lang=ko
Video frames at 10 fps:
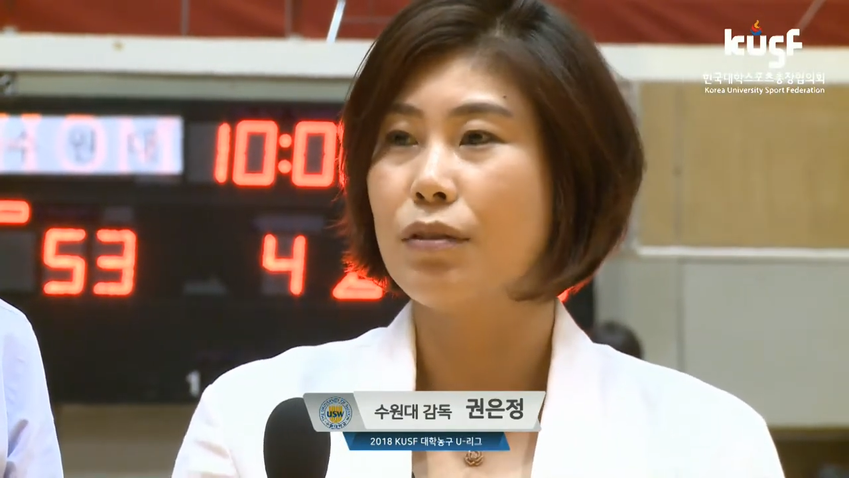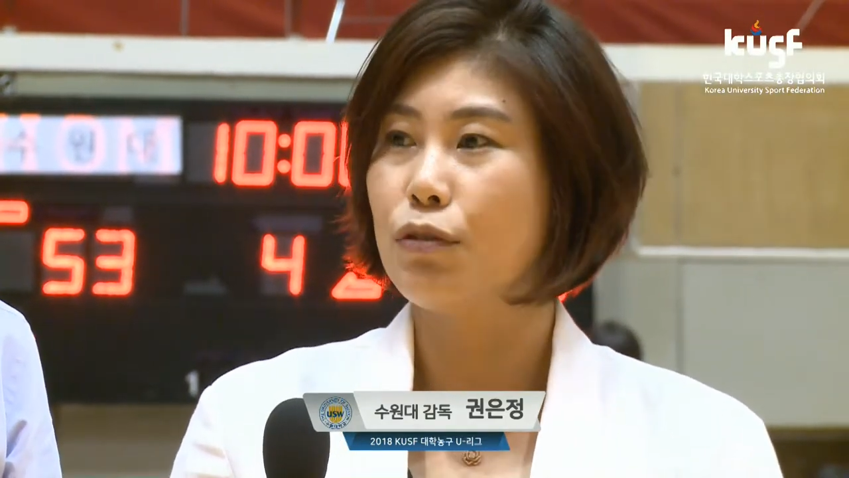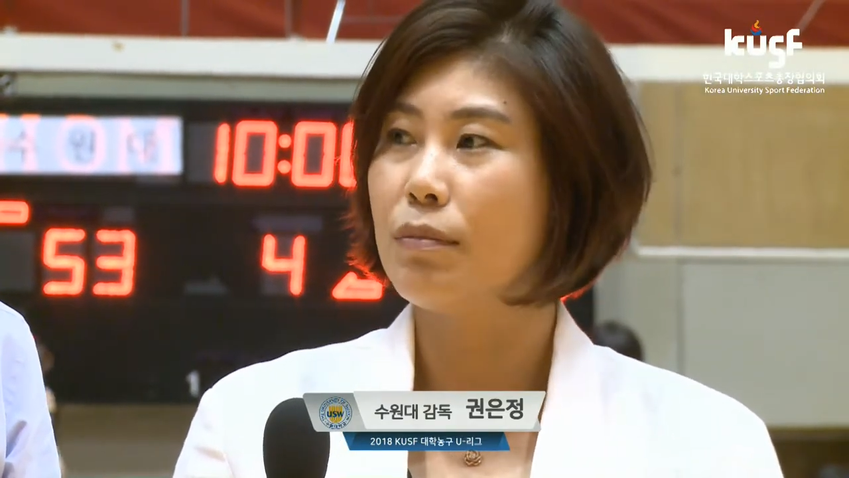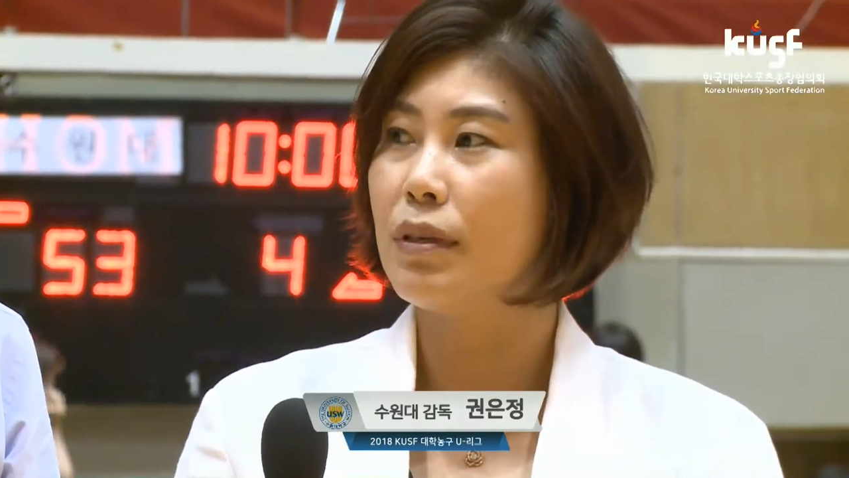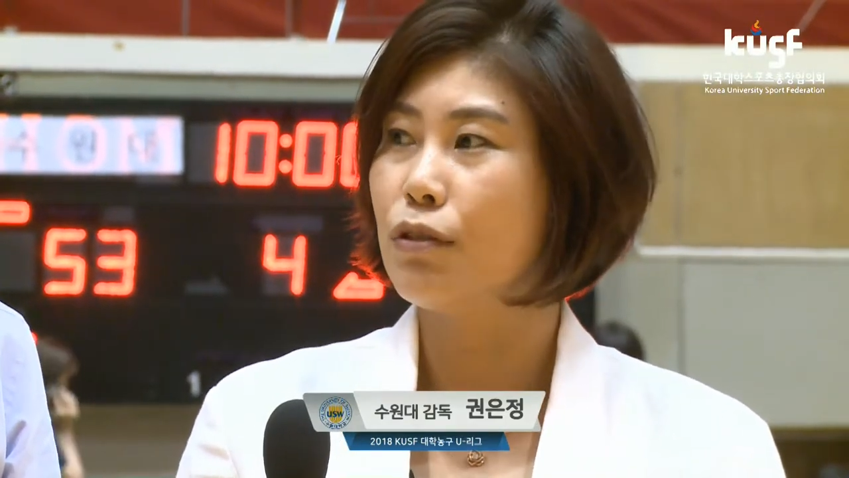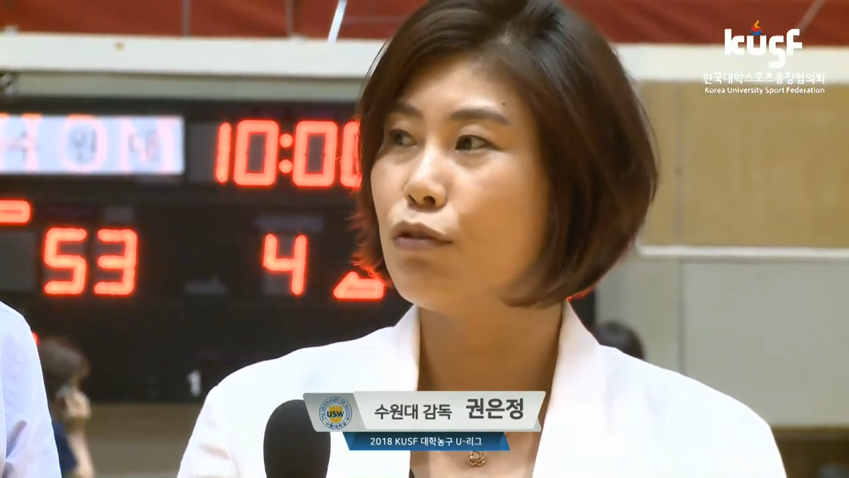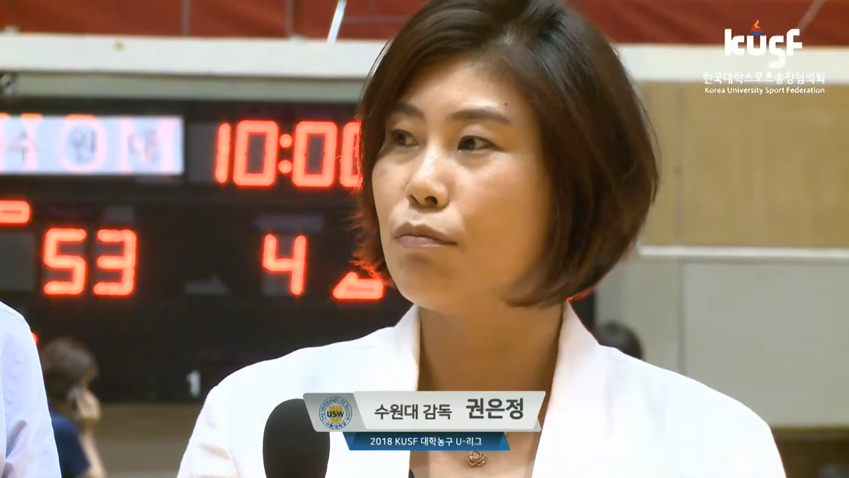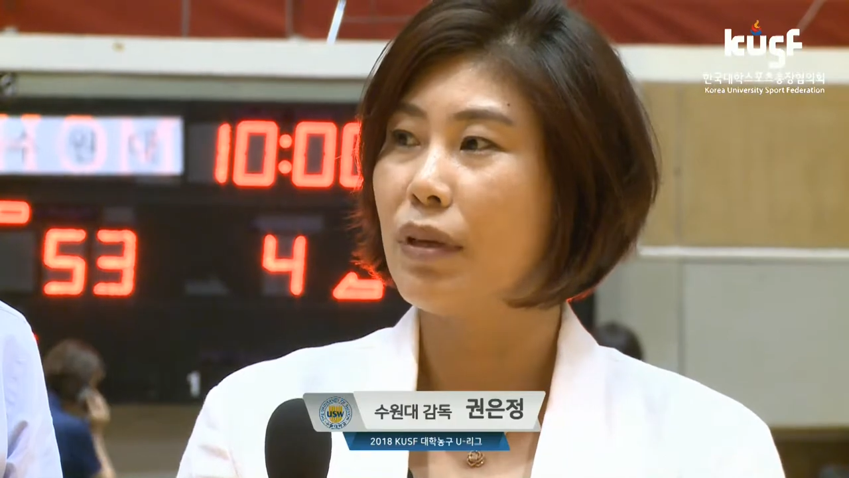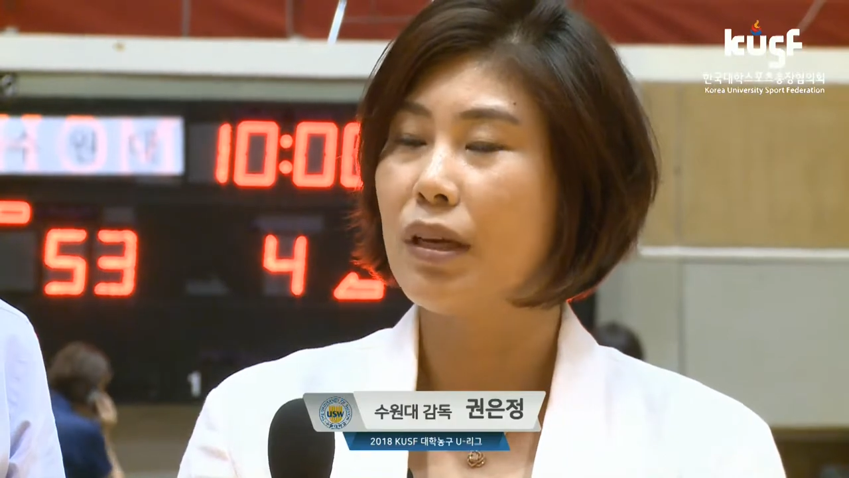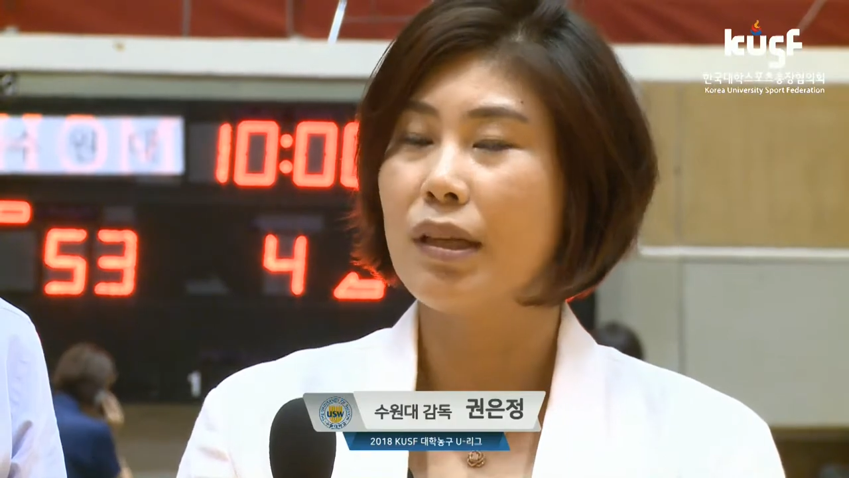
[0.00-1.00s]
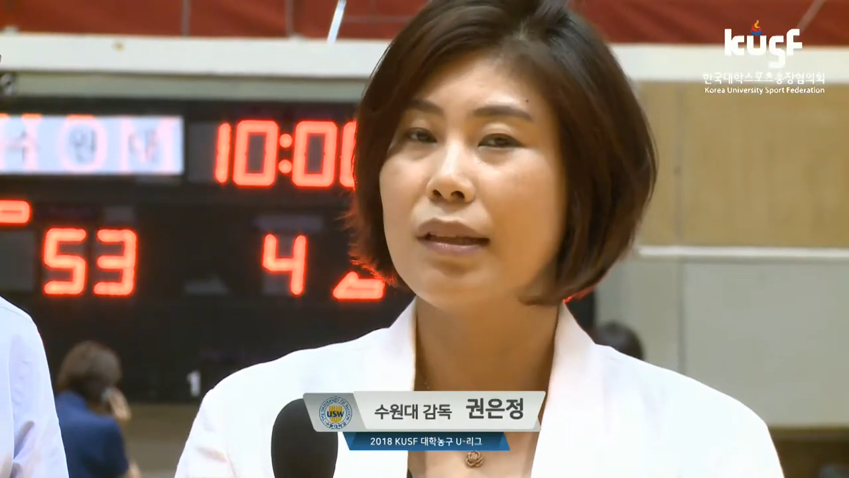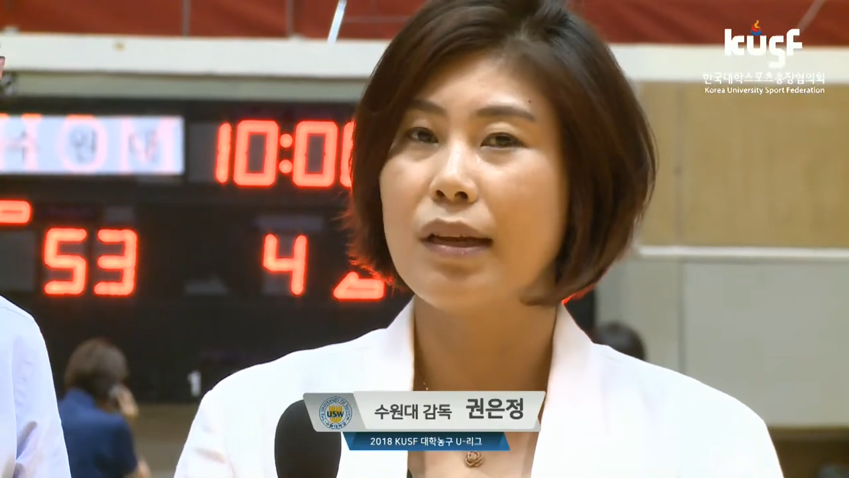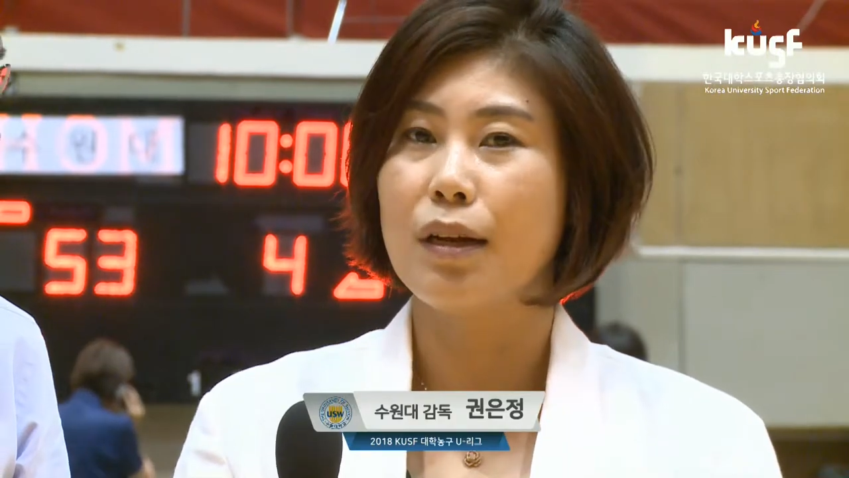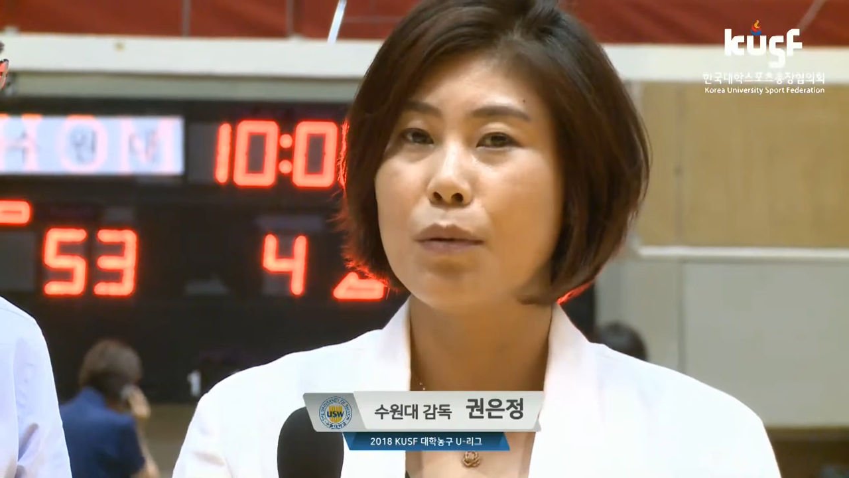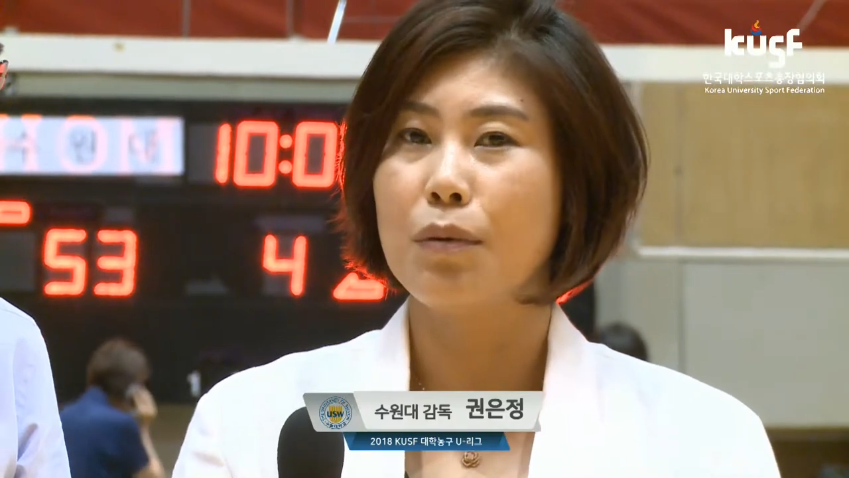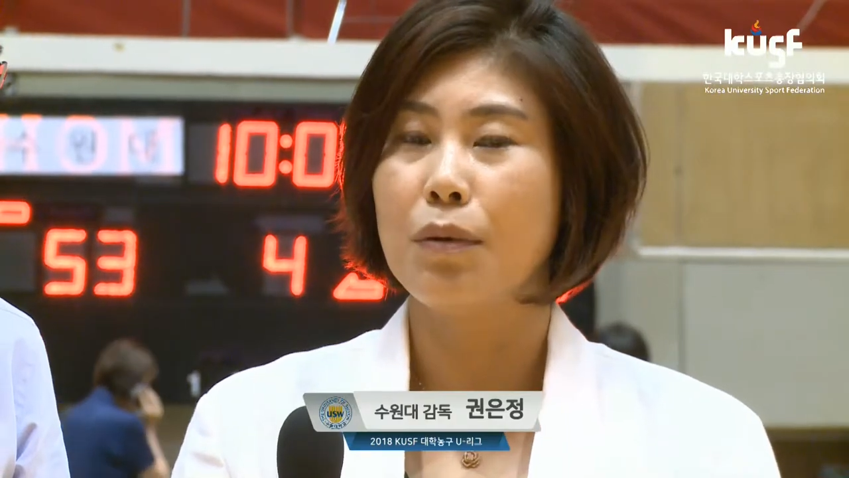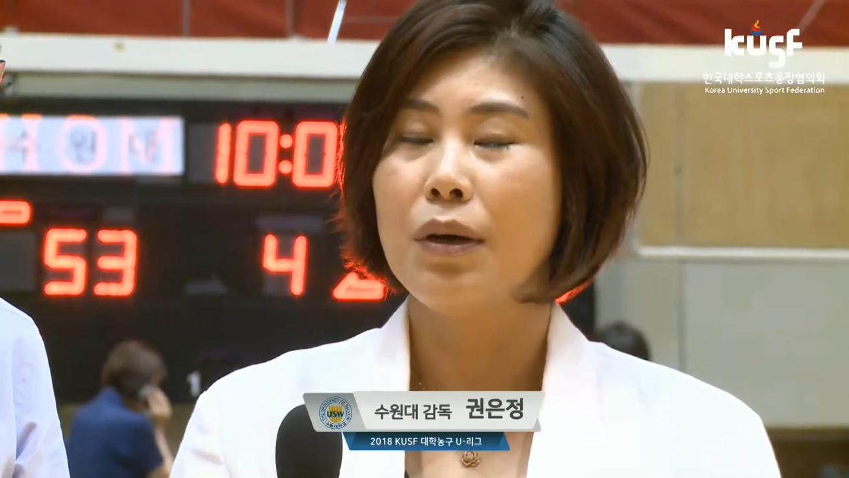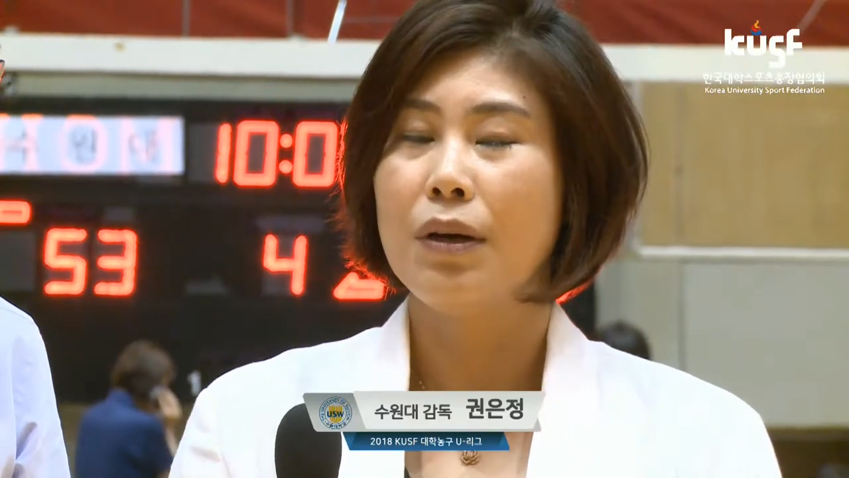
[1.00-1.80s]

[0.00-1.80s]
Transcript: 수비를 준비해야 된다라고